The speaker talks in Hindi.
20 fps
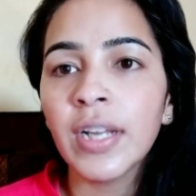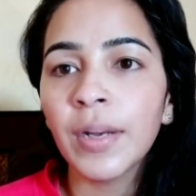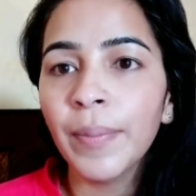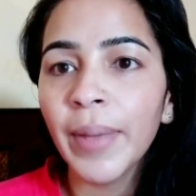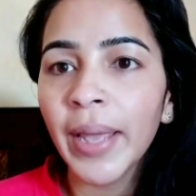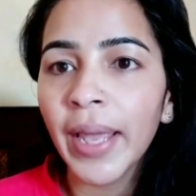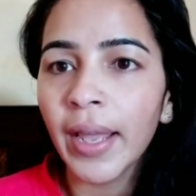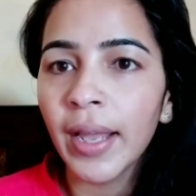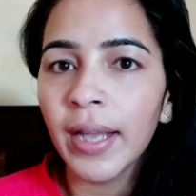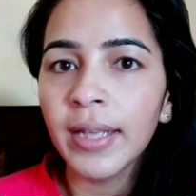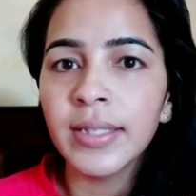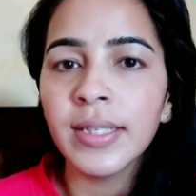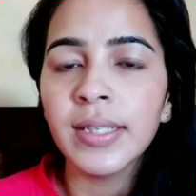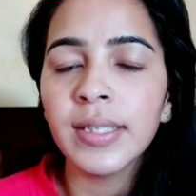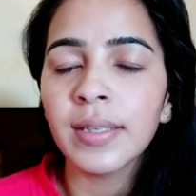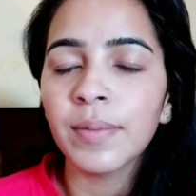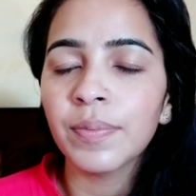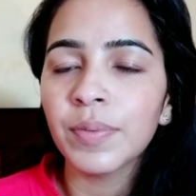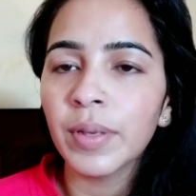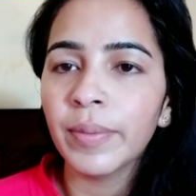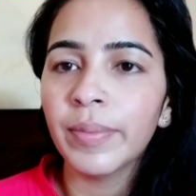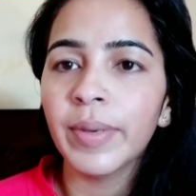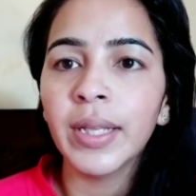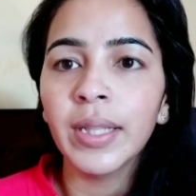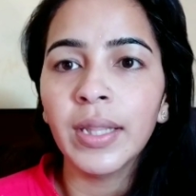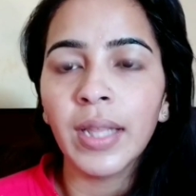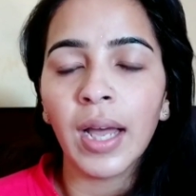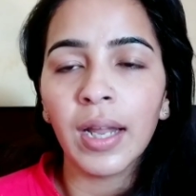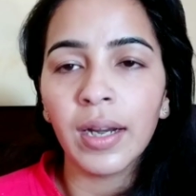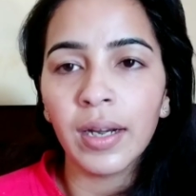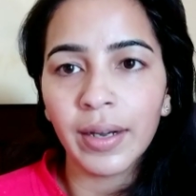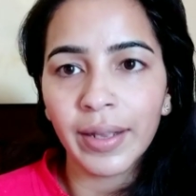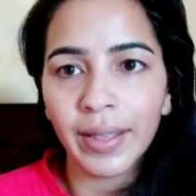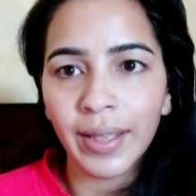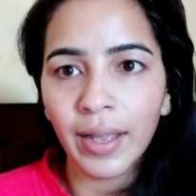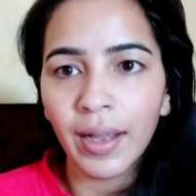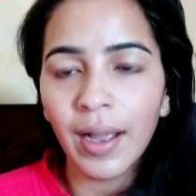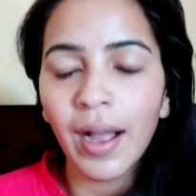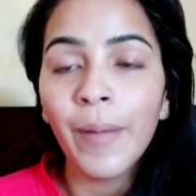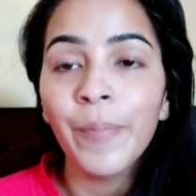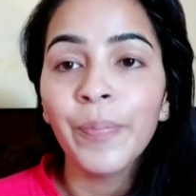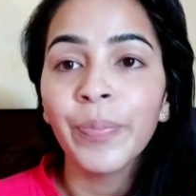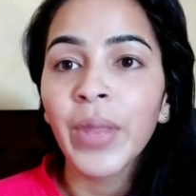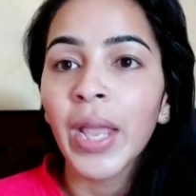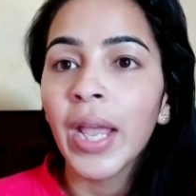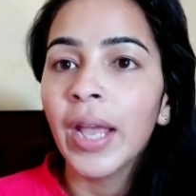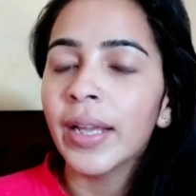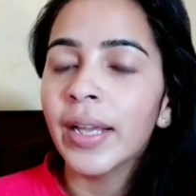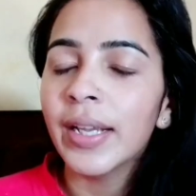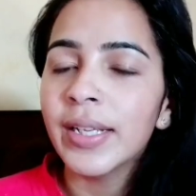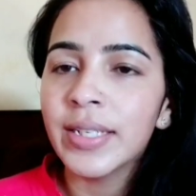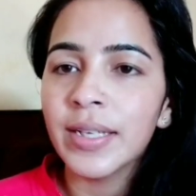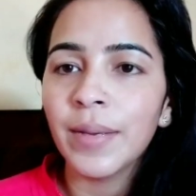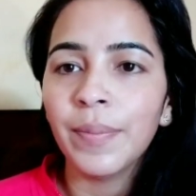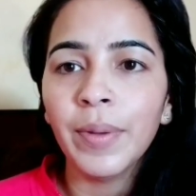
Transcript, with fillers: इस फेशियल में एक चीज सबसे बड़ी ध्यान रखिएगा